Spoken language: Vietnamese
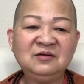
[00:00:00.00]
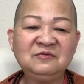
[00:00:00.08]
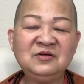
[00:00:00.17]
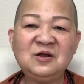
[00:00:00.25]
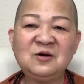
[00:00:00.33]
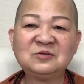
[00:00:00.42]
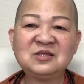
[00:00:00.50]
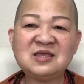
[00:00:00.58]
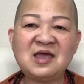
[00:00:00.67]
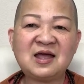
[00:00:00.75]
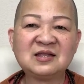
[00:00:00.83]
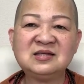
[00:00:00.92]
Video Tuyết
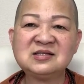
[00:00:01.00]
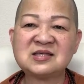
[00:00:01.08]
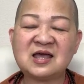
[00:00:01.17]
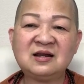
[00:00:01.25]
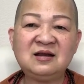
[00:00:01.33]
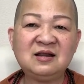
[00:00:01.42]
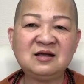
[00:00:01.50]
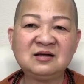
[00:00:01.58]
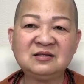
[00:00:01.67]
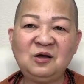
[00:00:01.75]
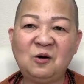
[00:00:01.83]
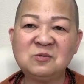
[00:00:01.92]
Già chia sẻ đến đây
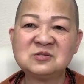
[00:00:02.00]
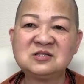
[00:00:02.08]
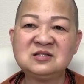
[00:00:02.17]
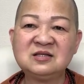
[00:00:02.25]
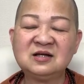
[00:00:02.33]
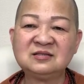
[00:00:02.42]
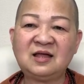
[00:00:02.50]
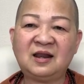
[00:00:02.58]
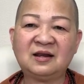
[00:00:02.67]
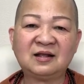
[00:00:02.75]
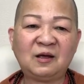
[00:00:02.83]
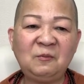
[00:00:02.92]
kết thúc. Xin chân
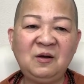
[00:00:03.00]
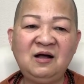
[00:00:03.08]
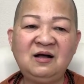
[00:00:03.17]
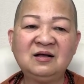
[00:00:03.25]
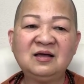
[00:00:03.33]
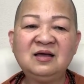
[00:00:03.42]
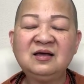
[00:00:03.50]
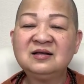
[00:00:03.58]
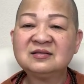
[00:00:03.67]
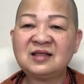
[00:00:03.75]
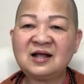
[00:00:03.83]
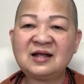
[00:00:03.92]
thành cảm ơn
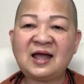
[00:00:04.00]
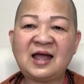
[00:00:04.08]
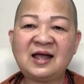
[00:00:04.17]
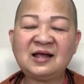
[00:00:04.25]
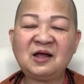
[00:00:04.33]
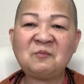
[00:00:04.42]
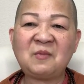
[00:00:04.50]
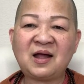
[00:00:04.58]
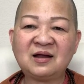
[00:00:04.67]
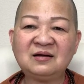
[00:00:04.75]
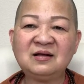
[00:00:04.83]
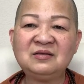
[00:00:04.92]
tất cả các
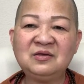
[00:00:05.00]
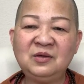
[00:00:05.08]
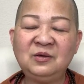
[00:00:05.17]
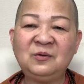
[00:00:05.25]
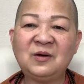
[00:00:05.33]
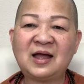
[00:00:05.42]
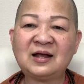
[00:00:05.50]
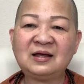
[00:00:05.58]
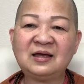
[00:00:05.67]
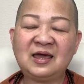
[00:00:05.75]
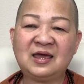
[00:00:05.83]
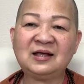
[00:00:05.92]
bạn rất nhiều.
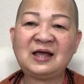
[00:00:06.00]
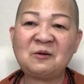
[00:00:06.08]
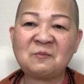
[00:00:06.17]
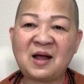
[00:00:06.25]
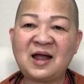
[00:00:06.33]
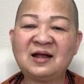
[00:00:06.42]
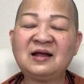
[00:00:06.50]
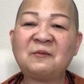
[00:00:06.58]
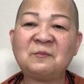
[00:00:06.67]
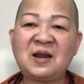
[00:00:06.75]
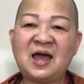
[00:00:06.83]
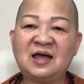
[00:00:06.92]
Hẹn các bạn
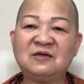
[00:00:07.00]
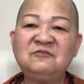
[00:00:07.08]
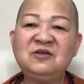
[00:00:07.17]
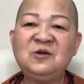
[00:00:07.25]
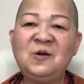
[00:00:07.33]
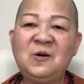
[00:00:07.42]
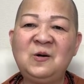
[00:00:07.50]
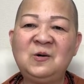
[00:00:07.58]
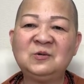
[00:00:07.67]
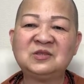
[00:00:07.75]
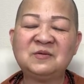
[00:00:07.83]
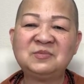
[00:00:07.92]
gặp lại
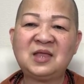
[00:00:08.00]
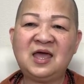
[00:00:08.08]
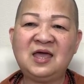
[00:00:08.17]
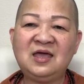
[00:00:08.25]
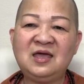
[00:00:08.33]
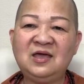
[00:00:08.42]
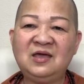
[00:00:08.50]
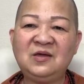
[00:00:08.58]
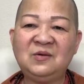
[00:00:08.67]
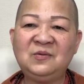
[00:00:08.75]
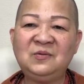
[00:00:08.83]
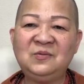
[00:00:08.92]
video tiếp
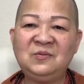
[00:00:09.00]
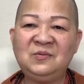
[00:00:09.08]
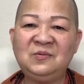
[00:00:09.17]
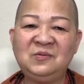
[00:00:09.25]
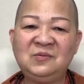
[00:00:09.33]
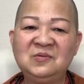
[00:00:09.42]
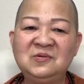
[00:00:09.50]
theo.